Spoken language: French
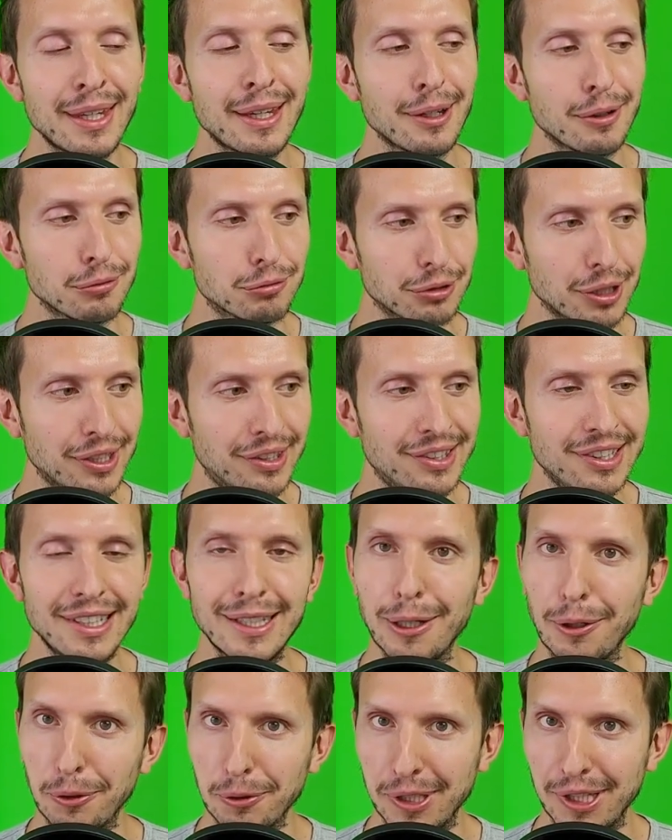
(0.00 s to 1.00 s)
Voici,
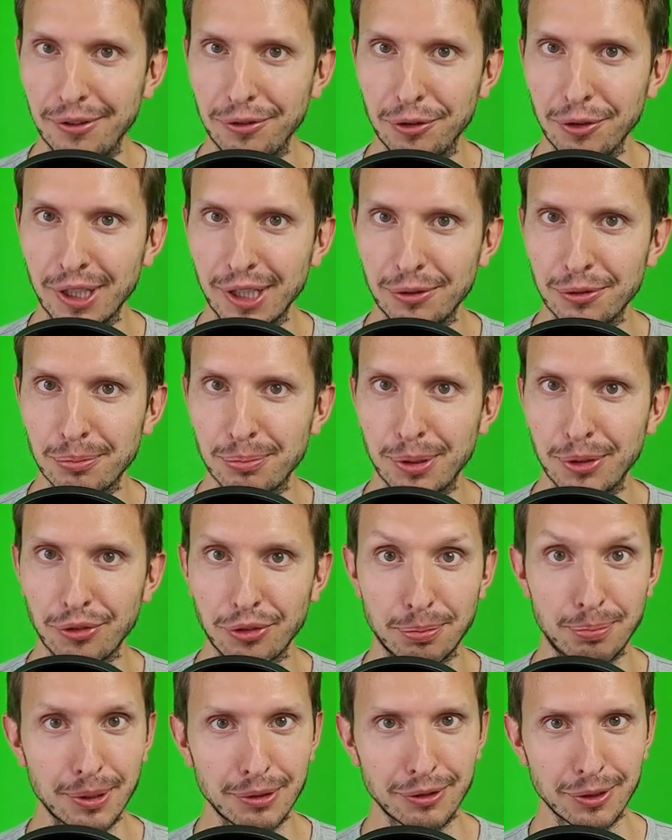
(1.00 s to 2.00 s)
en guise de récompense
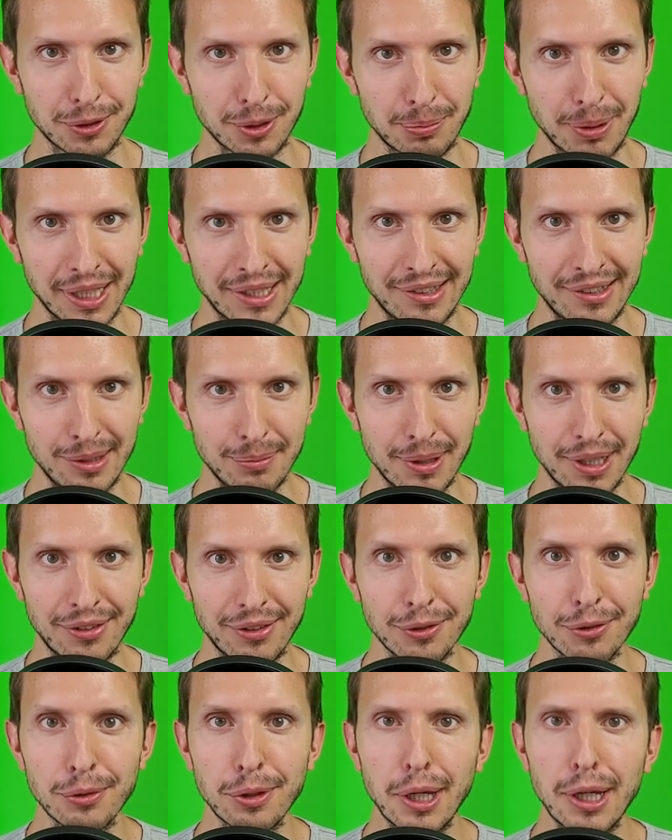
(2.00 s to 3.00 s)
pour votre
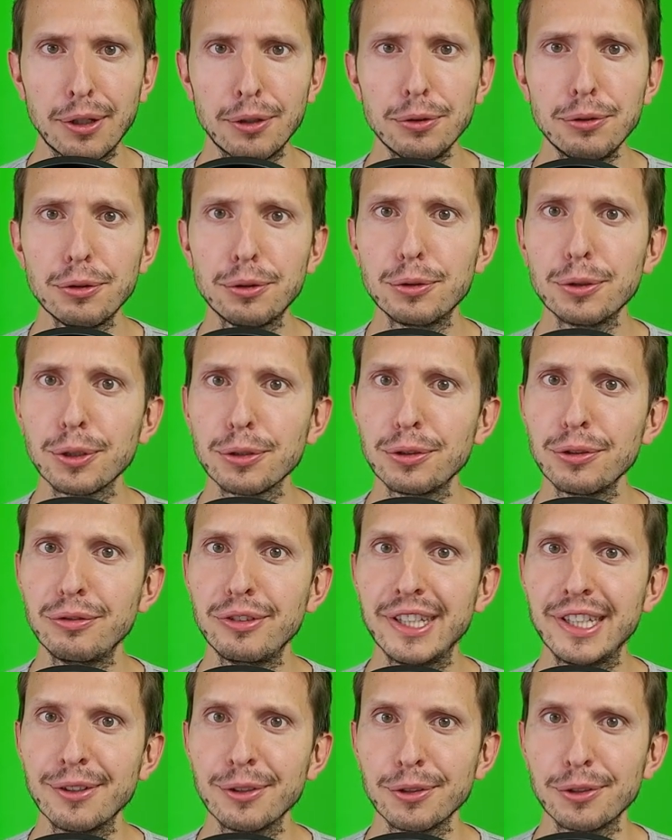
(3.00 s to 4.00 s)
participation, une courte
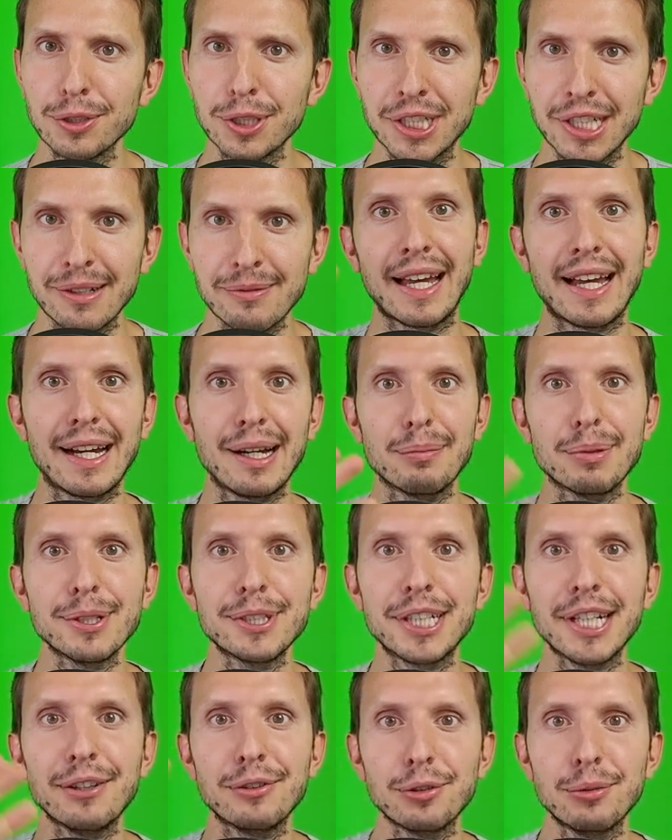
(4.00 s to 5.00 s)
vidéo de chat. À la
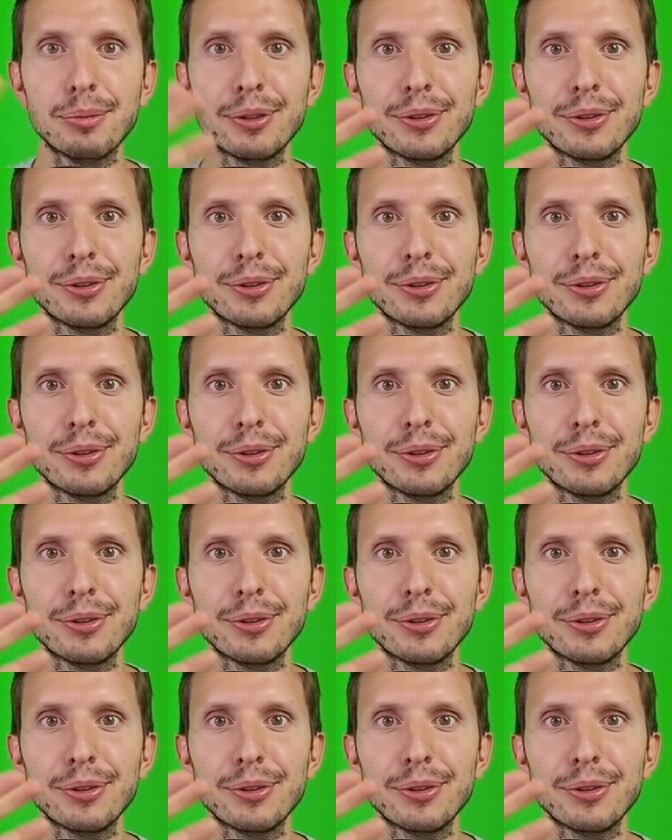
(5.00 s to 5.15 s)
prochaine tout le